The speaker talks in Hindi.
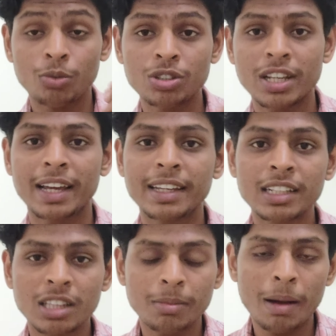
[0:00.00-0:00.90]
वो इसलिए आएंगी
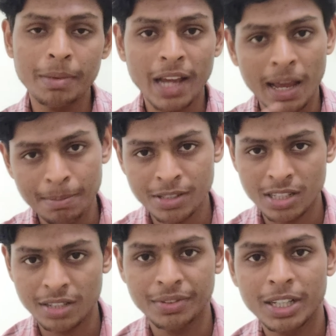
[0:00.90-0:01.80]
कि तब आपने आईपी
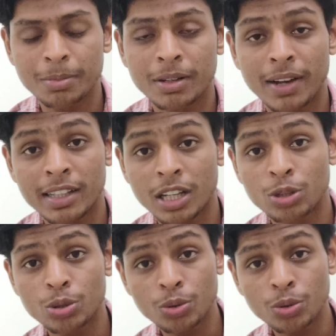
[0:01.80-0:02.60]
सर्टिफिकेट बनवाया था